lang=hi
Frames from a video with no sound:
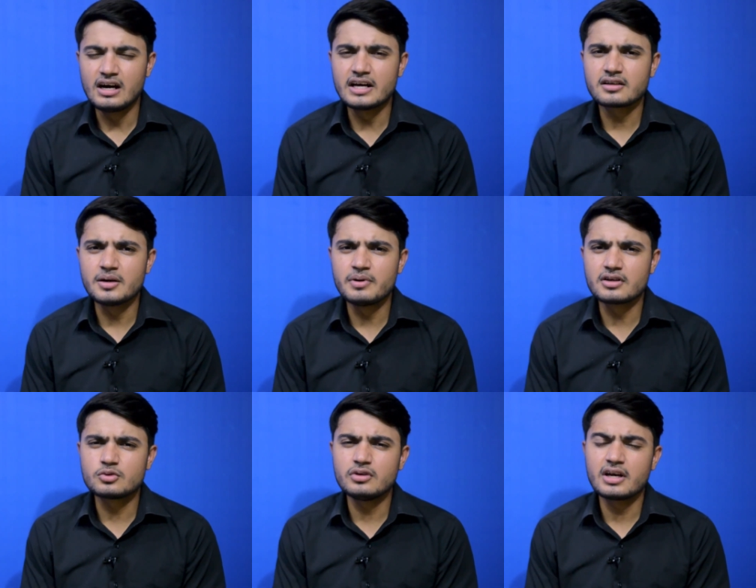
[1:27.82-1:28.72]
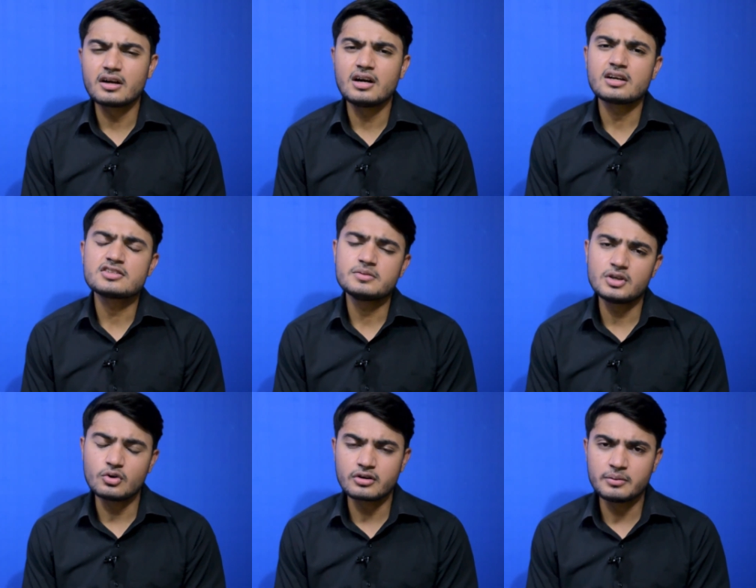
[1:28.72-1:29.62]
आज ख़बर दुनिया के खा किसी
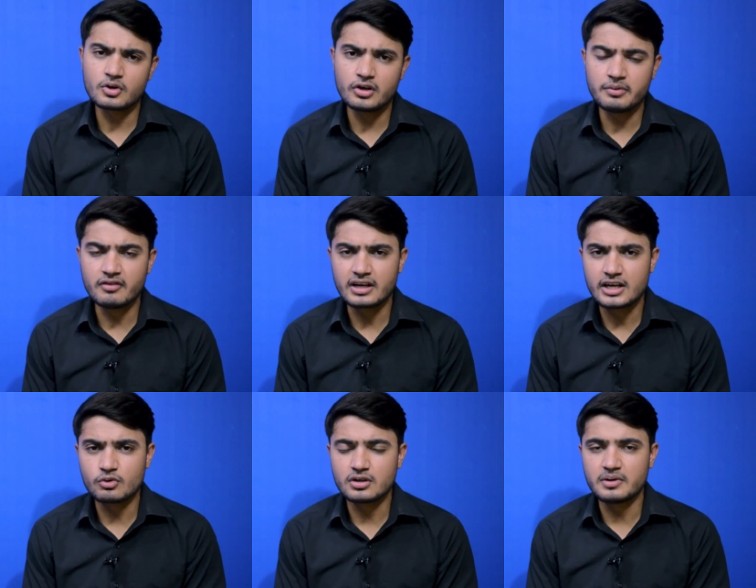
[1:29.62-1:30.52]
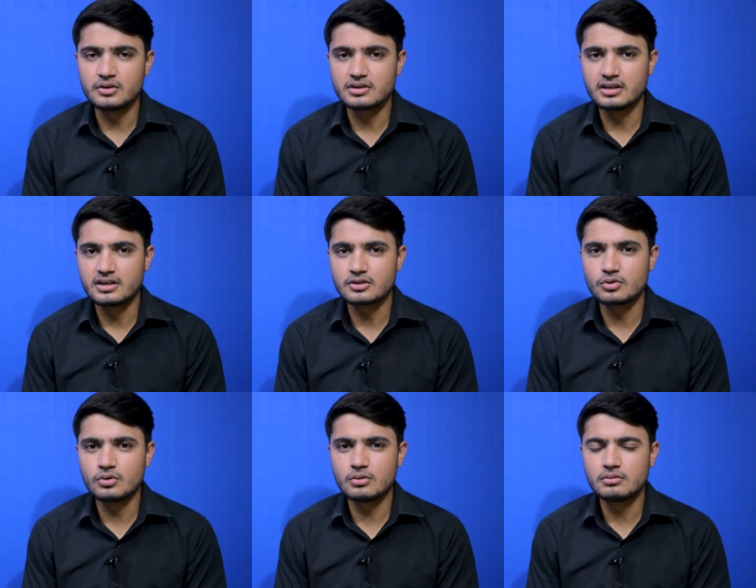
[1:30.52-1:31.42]
भी कोने में कोई भी वाक़ रूनमा होता है
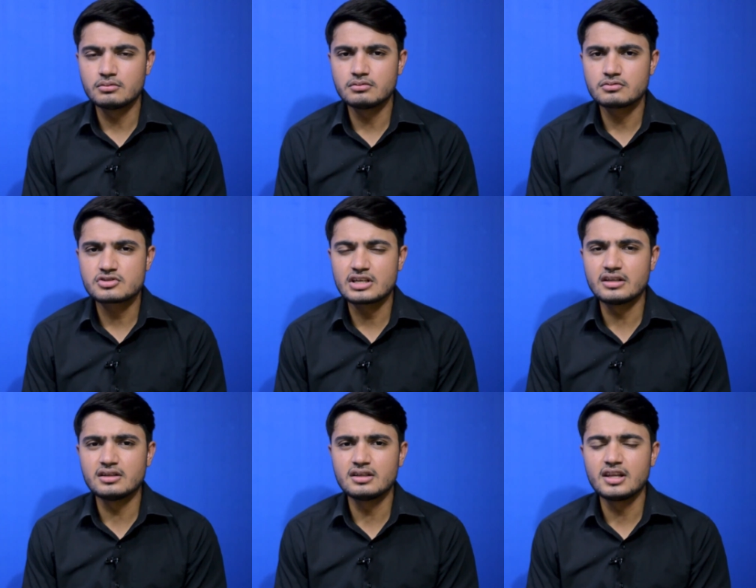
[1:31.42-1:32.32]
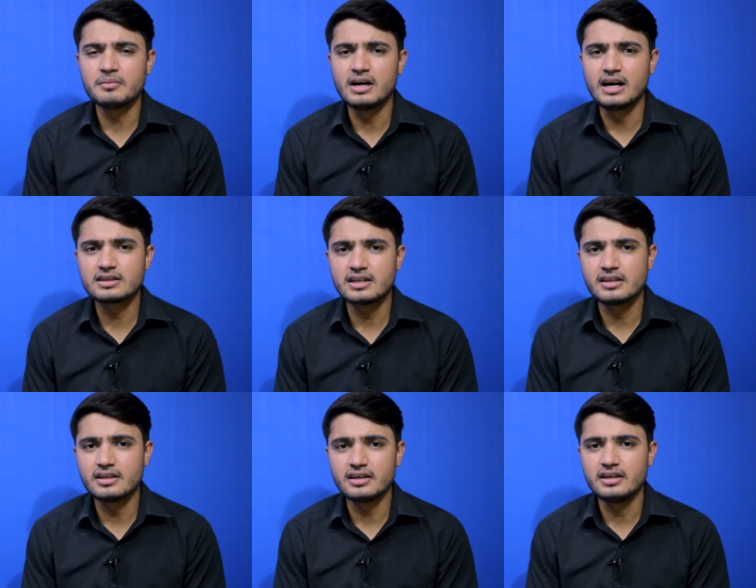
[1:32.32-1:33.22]
तो चंद लम्हात के
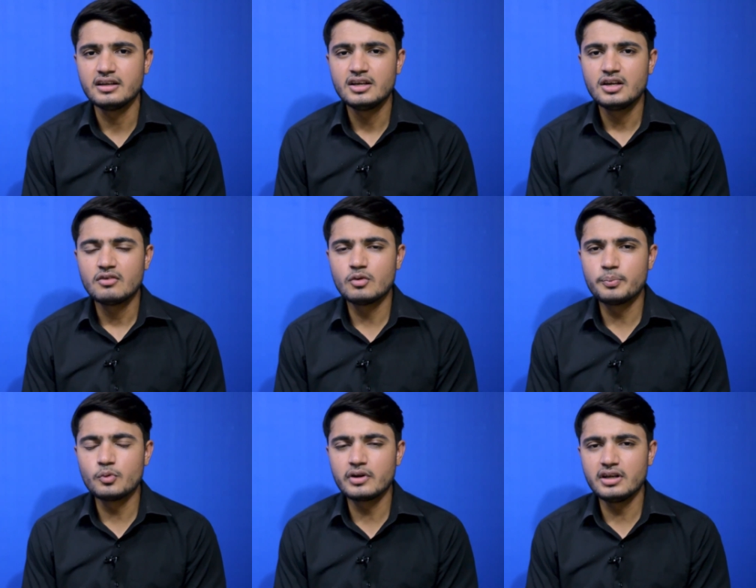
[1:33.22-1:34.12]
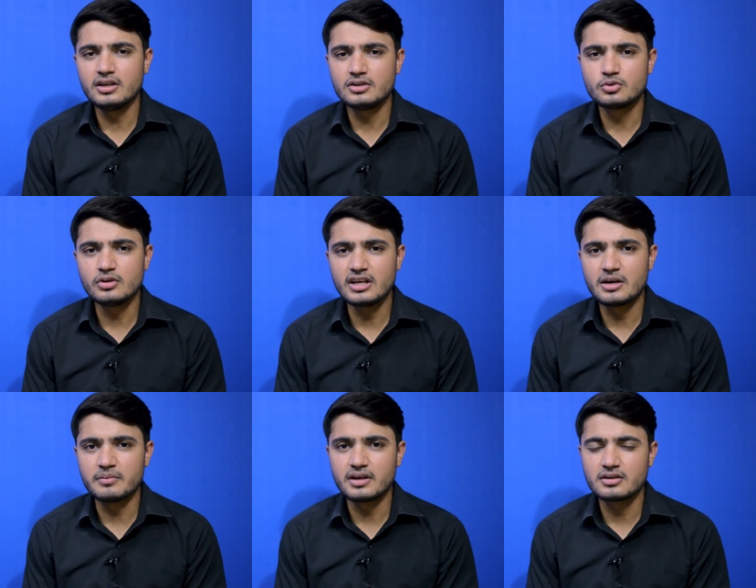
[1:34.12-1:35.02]
अंदर ही वो पूरी
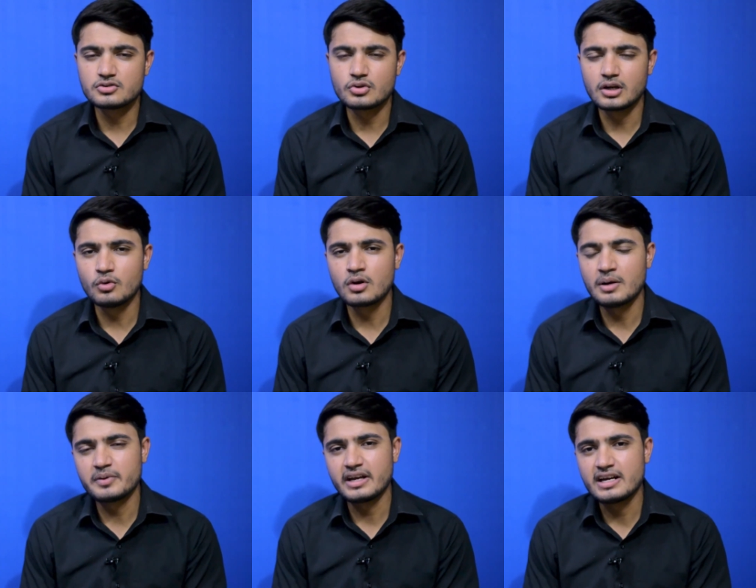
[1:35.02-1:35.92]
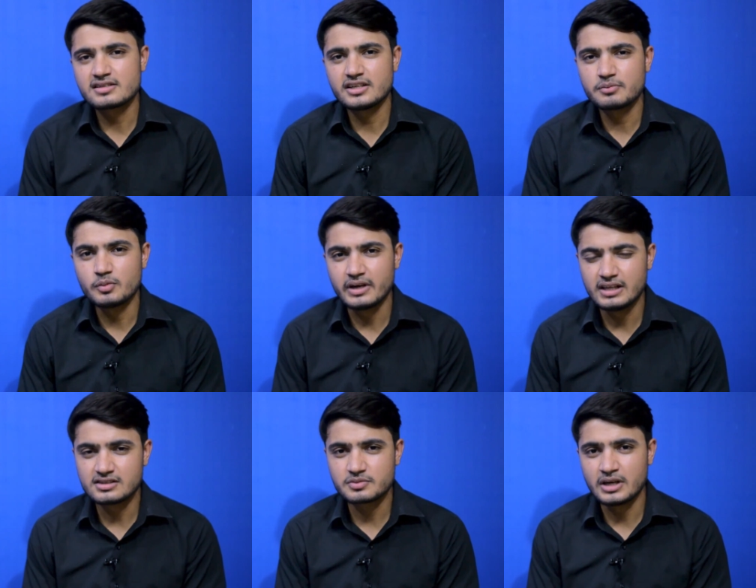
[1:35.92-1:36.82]
दुनिया में जो है लोग अपने हैंडसेट
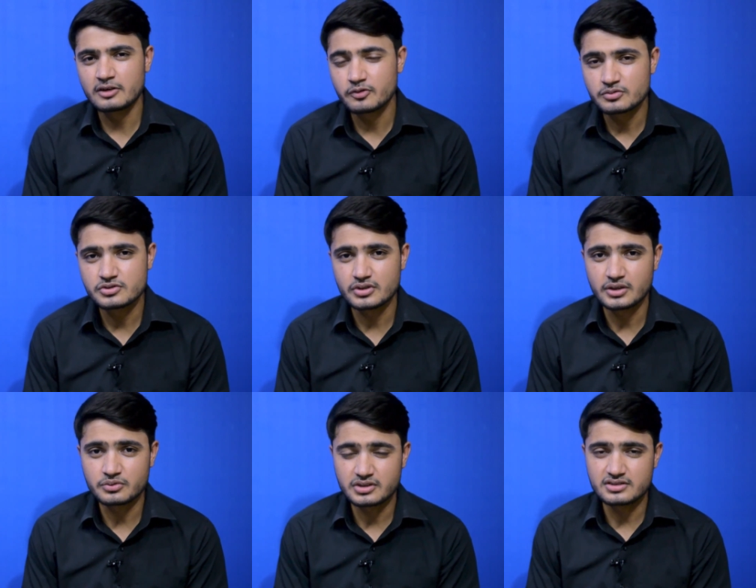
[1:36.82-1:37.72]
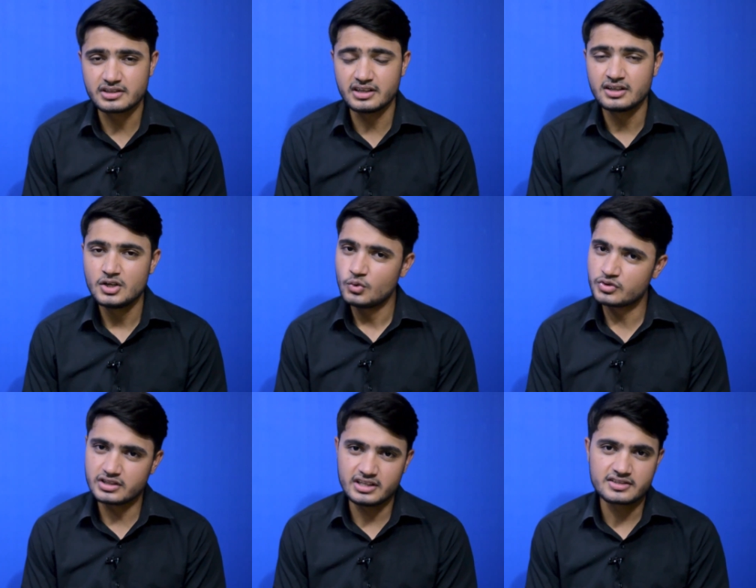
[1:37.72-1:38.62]
मोबाइल स्मार्टफोन जो हैं उनके ज़रिए
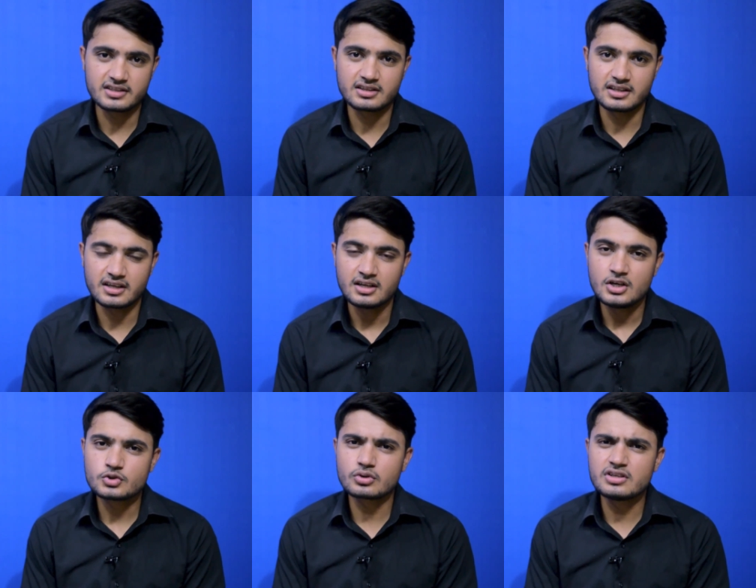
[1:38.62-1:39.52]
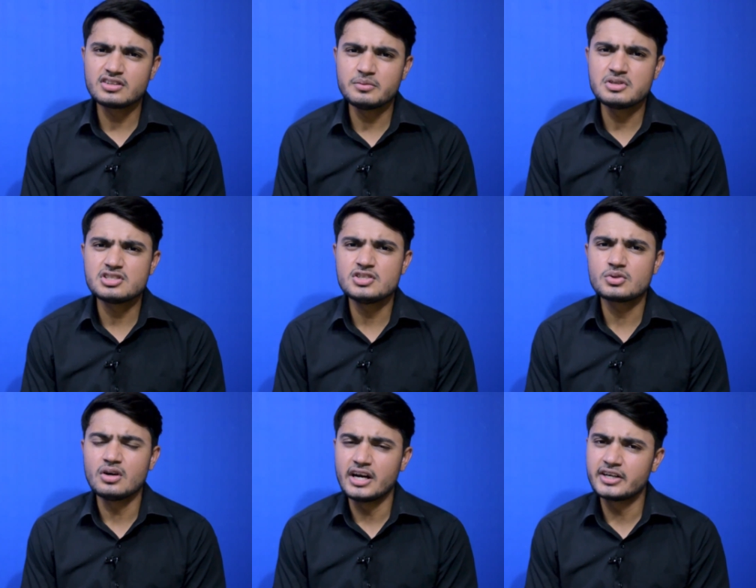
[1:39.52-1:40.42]
उसे देख सकते हैं सो किसी भी चीज़
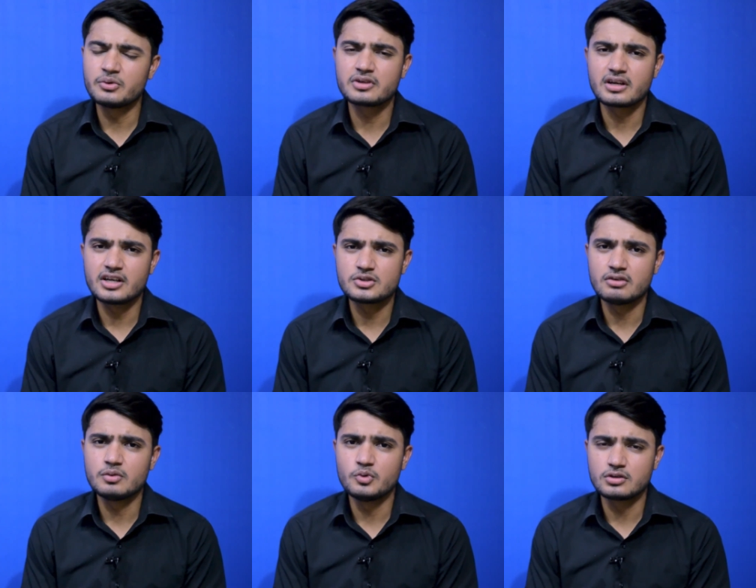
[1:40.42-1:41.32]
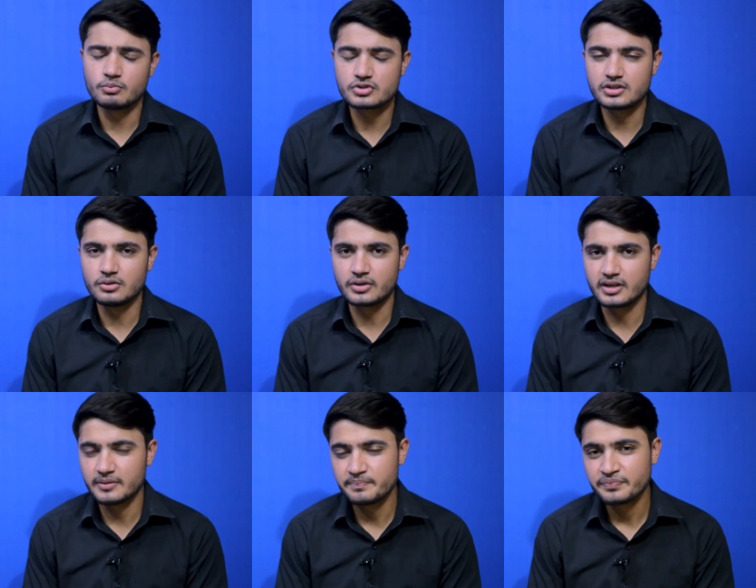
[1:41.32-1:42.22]
को हाइड आउट करना जो है वो बहुत मुश्किल हो
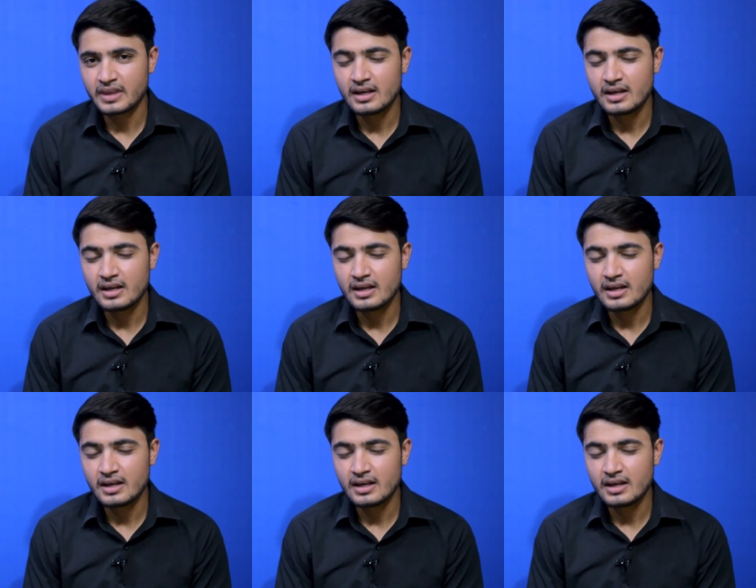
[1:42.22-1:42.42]
गया है